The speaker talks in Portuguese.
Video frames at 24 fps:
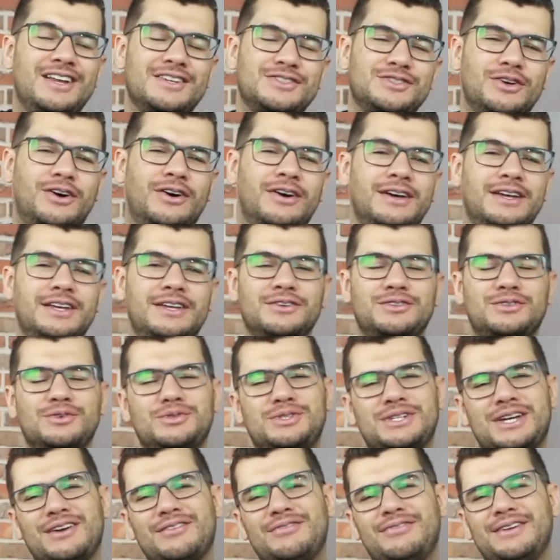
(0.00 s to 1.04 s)
Olha só, eu sou o
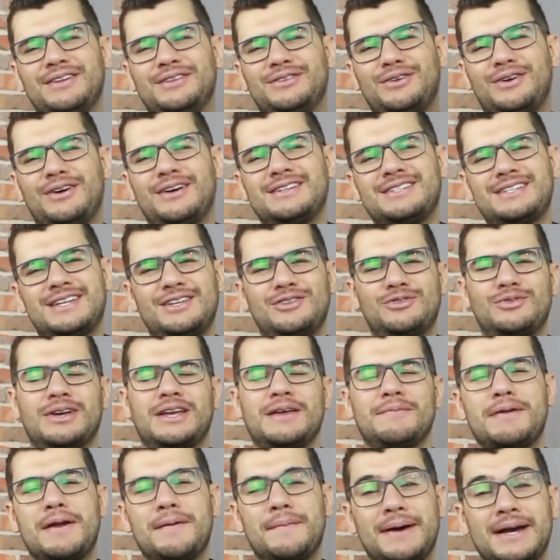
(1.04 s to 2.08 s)
Thiago Feitosa e tô
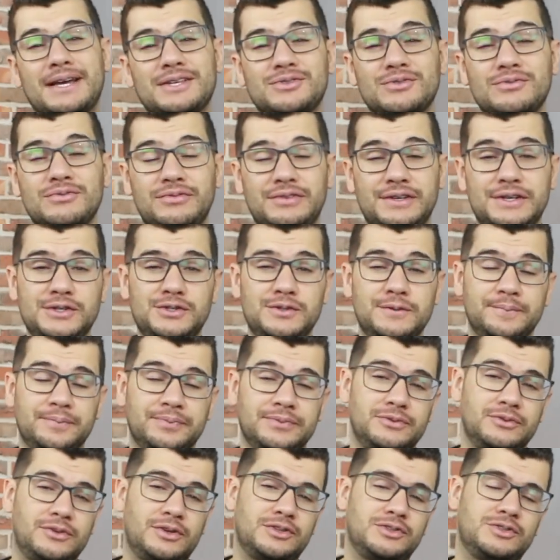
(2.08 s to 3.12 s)
aqui para mais um vídeo.
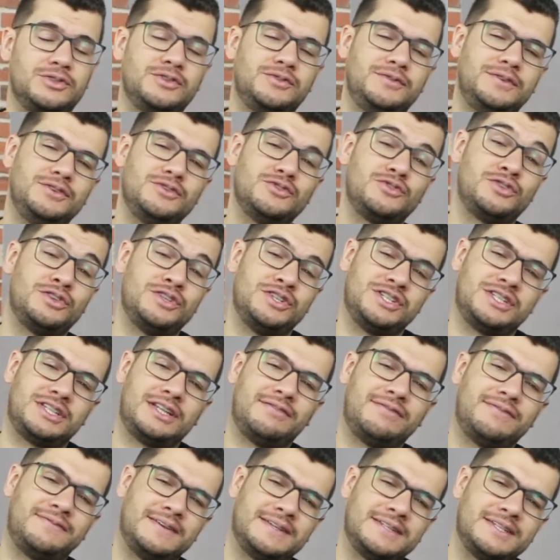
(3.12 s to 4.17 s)
Nossos vídeos onde a gente
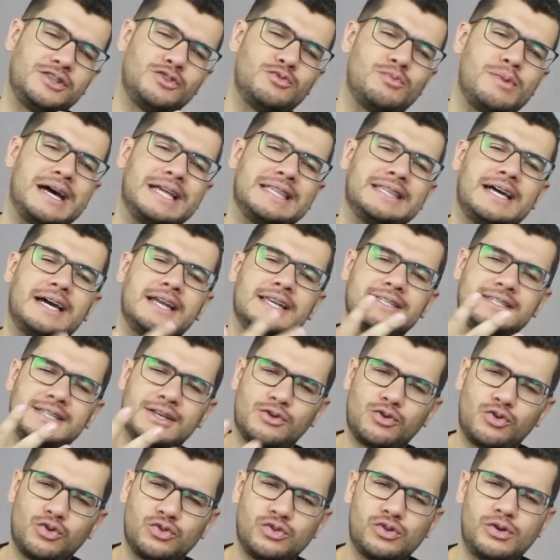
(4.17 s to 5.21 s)
está fazendo uma análise
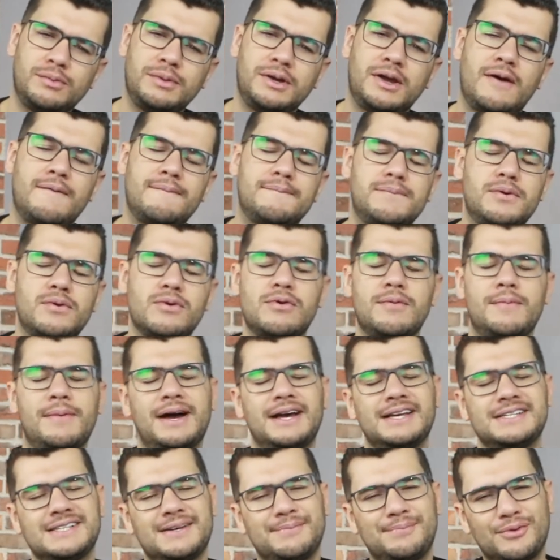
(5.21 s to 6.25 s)
econômica um pouco
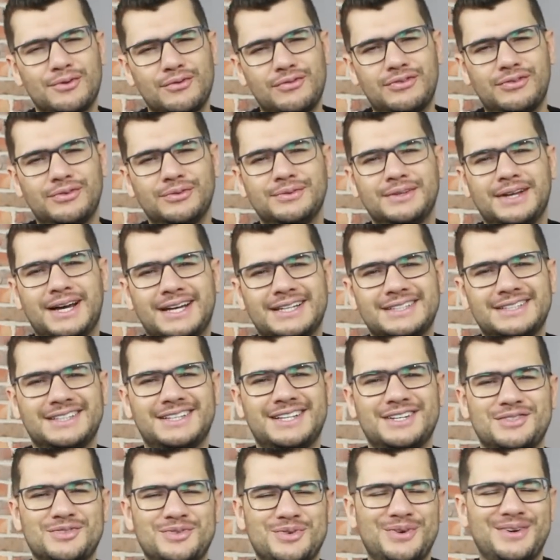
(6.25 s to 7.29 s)
mais aprofundada
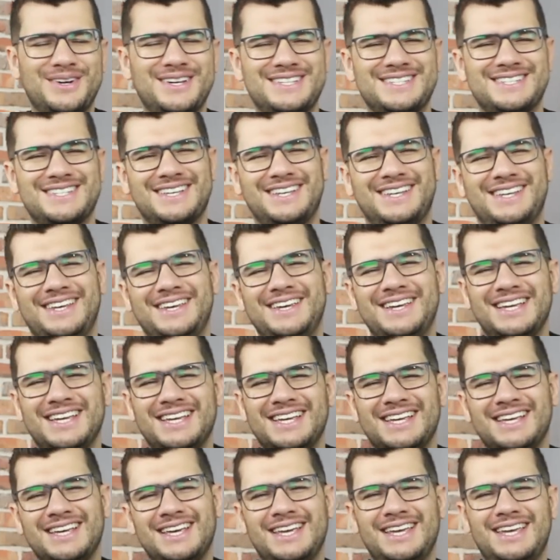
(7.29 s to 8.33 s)
das coisas aqui.
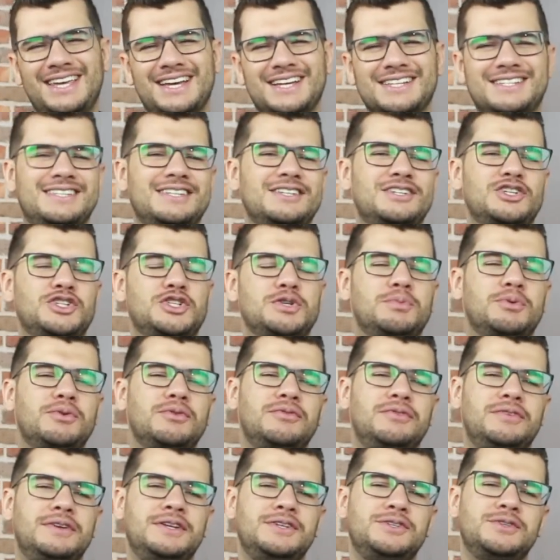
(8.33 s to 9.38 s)
E antes da gente ir
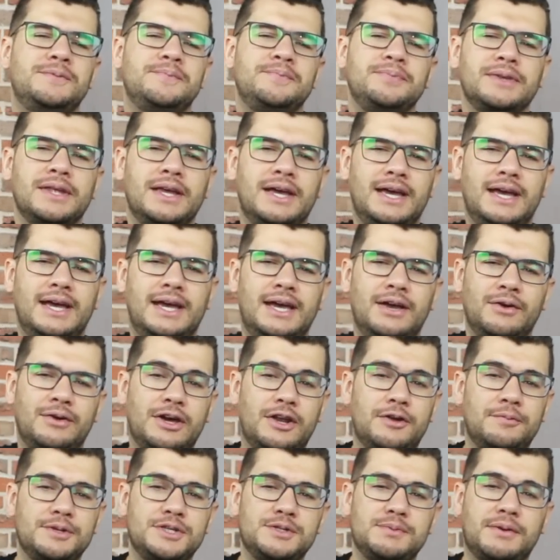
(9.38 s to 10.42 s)
pro vídeo, é, eu
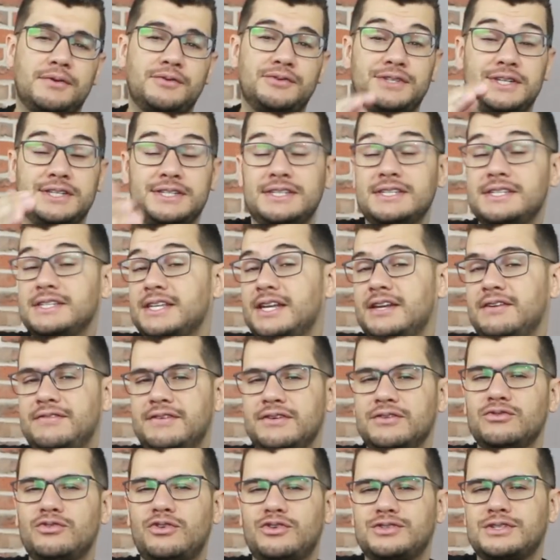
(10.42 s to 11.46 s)
quero pedir para você se
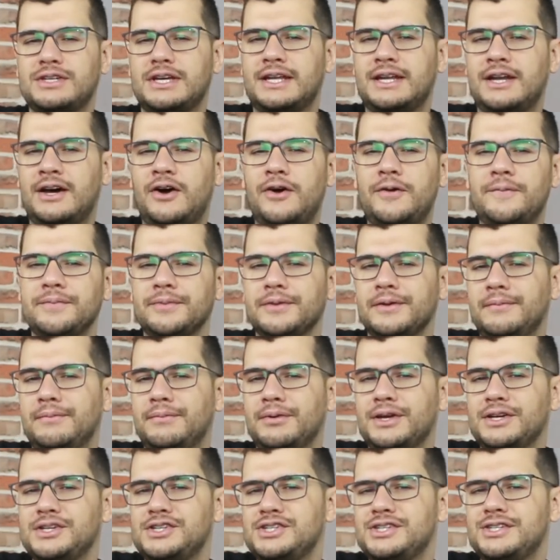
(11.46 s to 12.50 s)
inscrever no nosso canal,
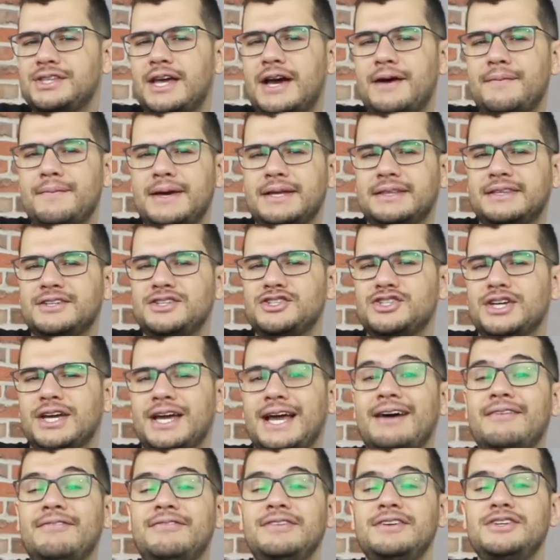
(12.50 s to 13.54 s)
porque a gente tem a meta de
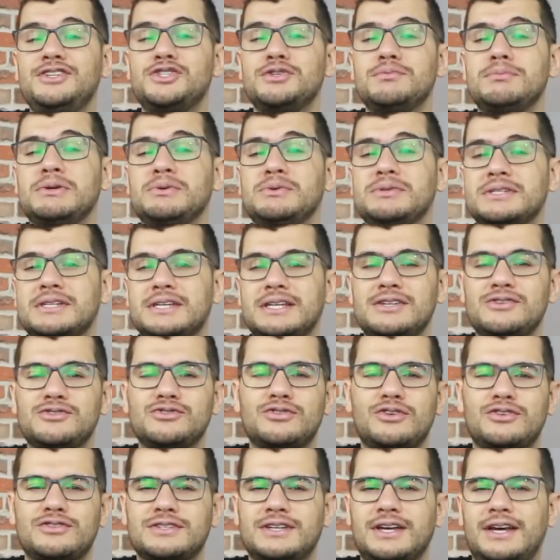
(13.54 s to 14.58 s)
chegar a 20 mil inscritos
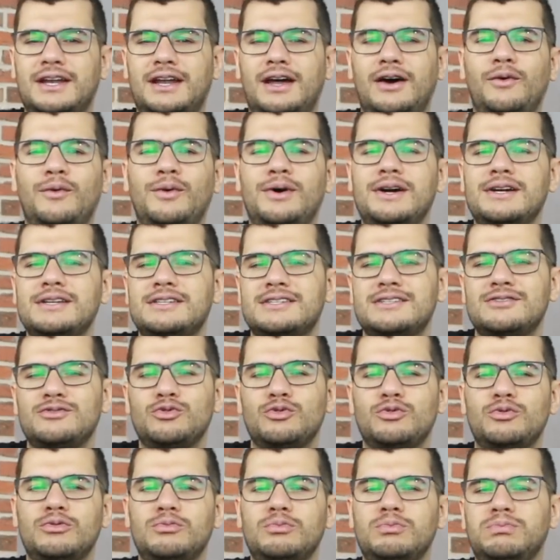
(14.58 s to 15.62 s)
no nosso canal antes
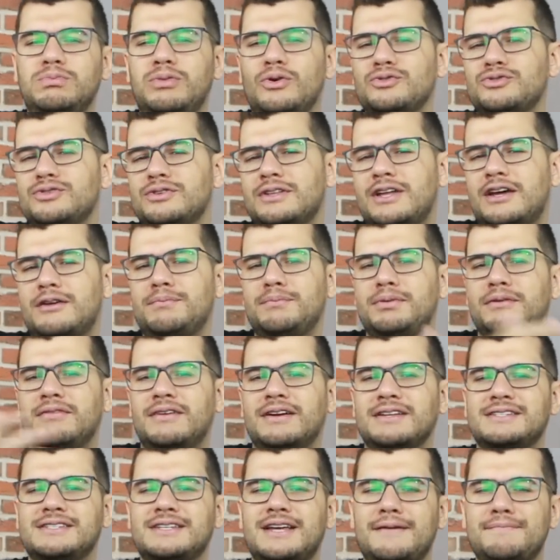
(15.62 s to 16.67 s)
do Bolsonaro
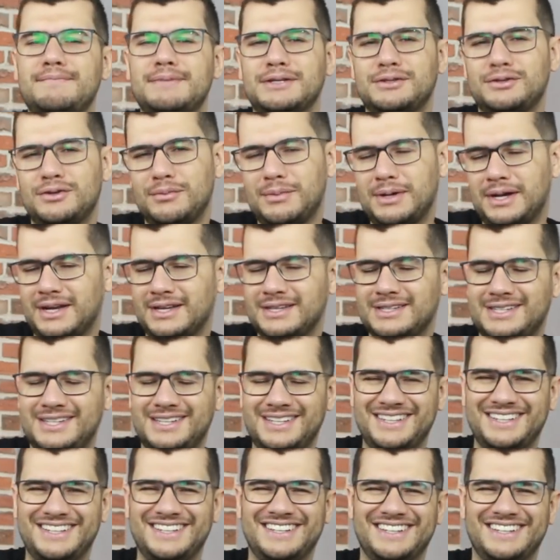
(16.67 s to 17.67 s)
privatizar a Petrobras.